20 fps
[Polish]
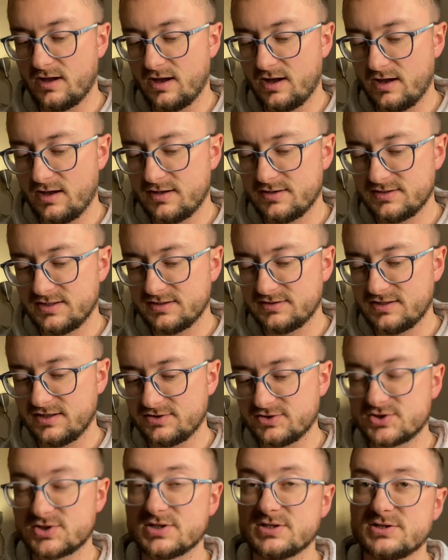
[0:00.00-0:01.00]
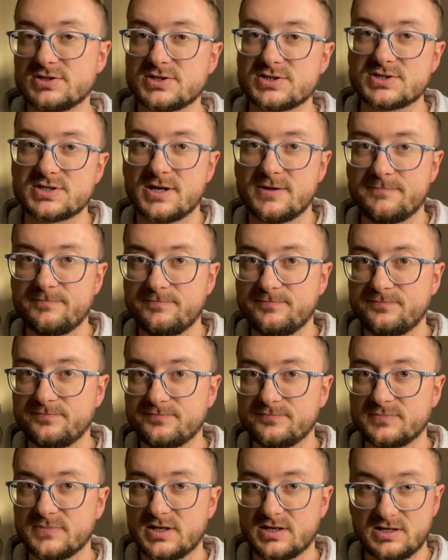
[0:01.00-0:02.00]
a nie tańczyliście.
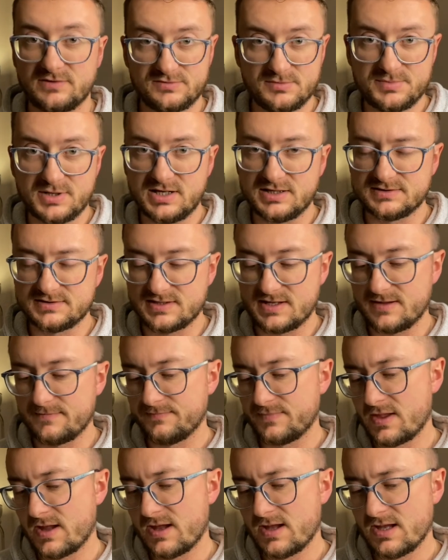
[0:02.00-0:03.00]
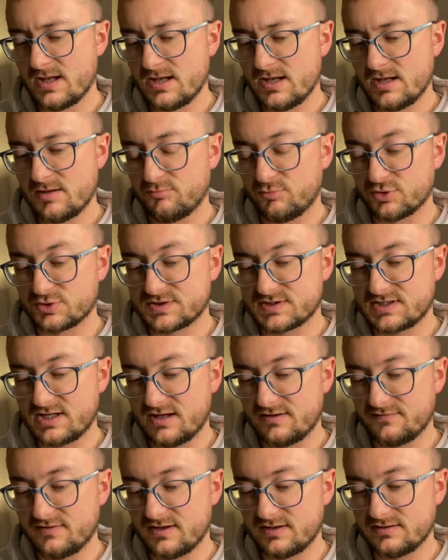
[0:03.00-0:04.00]
Taka wybredna
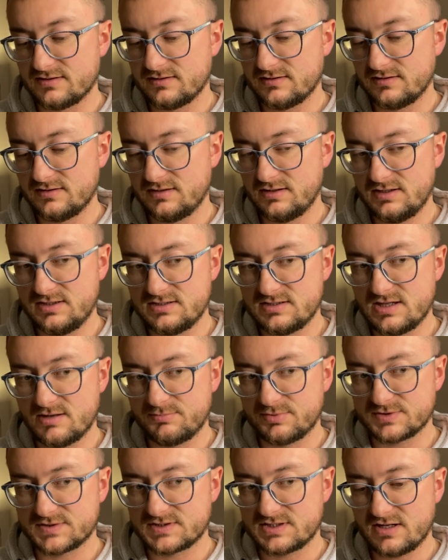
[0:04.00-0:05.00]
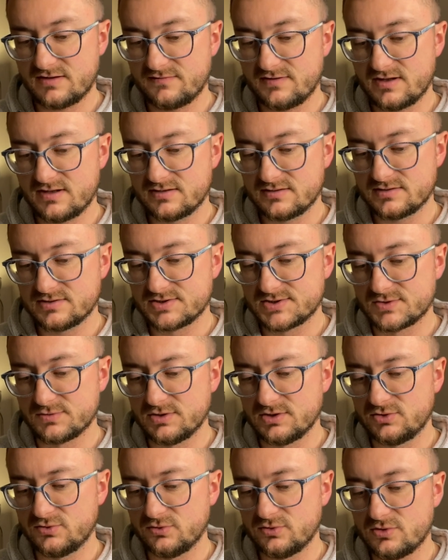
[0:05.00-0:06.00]
postawa. Inna postawa,
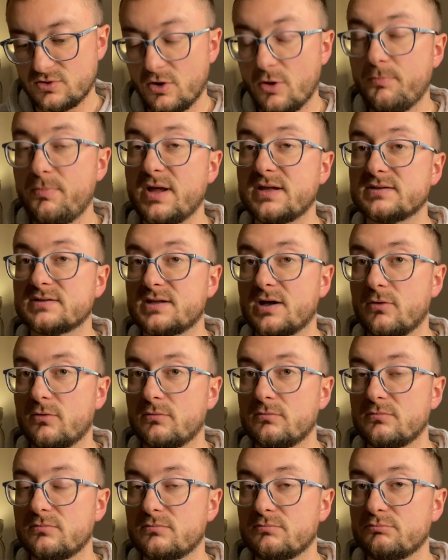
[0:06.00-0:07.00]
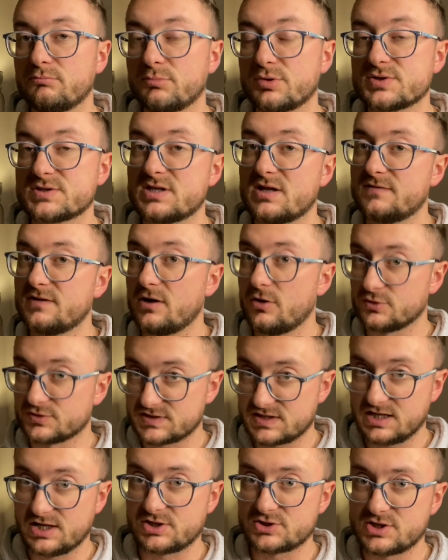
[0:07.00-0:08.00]
zły duch go opętał. Postawa
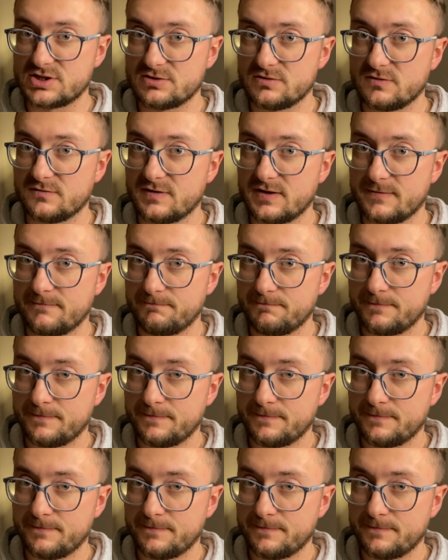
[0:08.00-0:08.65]
oskarżeniowa.